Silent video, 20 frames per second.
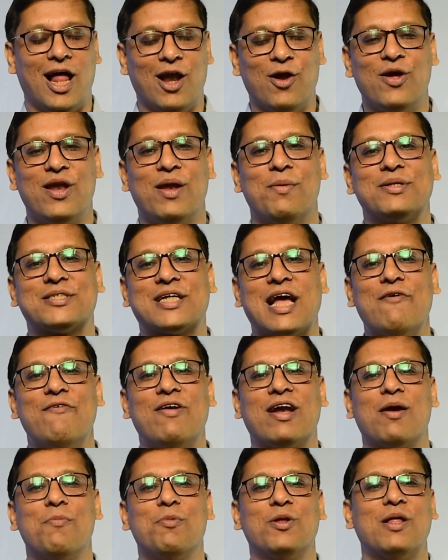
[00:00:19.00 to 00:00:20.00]
हेलो नमस्कार
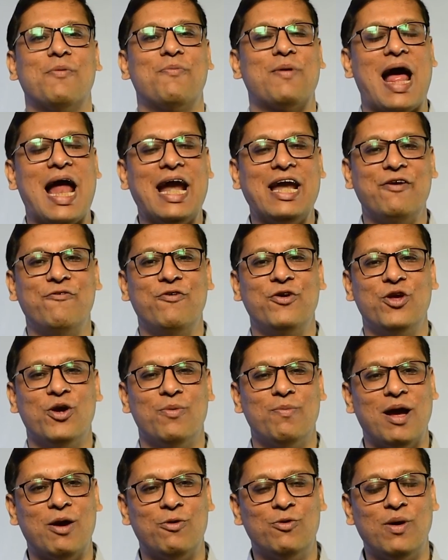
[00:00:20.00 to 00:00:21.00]
वेलकम टू द ब्रांड न्यू वीडियो
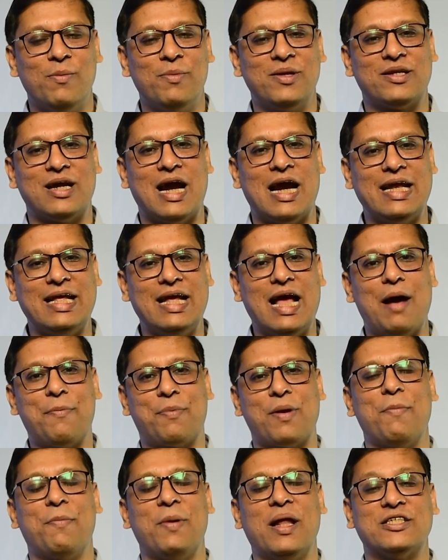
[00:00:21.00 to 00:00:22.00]
मैं हूं अमित राठी
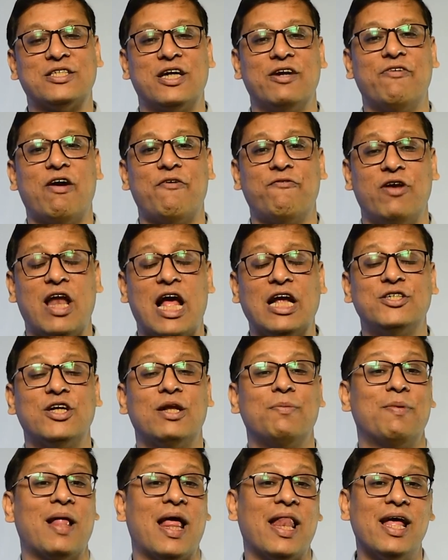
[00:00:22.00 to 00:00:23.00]
आपका अपना सर्टिफाइड
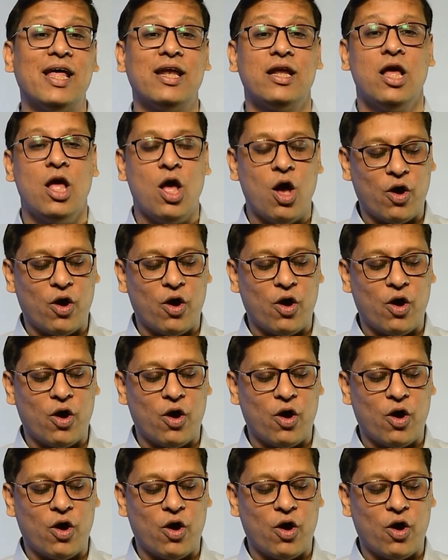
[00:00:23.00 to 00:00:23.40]
फाइनेंशियल प्लानर